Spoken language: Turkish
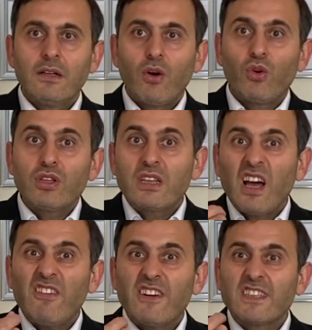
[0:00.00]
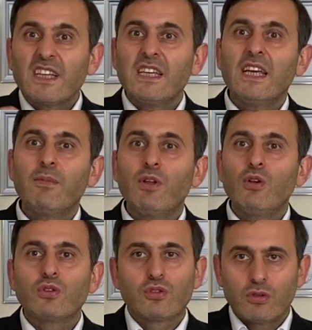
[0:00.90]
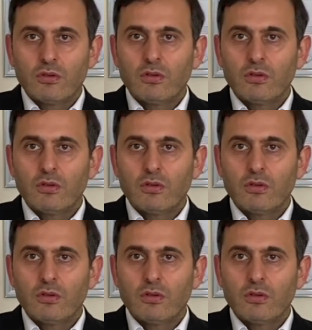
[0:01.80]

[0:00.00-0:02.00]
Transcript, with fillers: Onda daha fazla yiyebiliyorsun